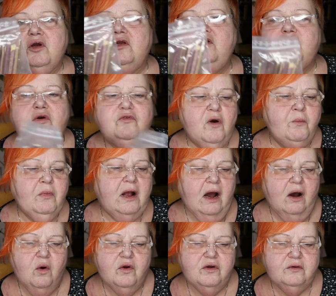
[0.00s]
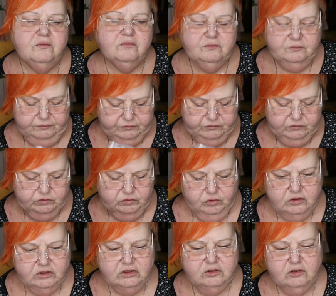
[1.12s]
können die drauf rumkauen.
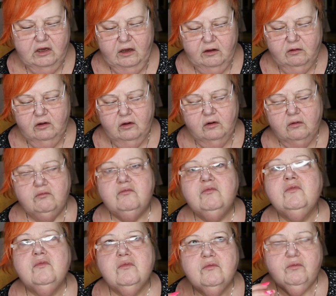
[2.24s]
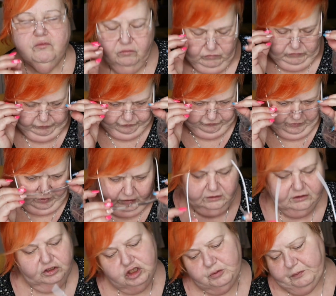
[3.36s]
Und äh, äh,
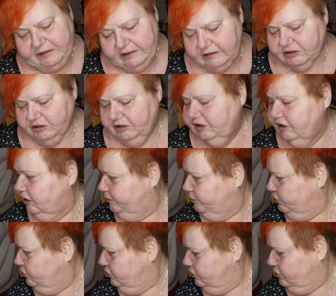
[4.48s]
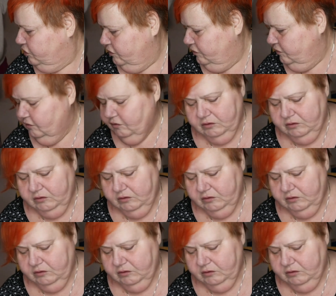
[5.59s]
fördert den Spieltrieb und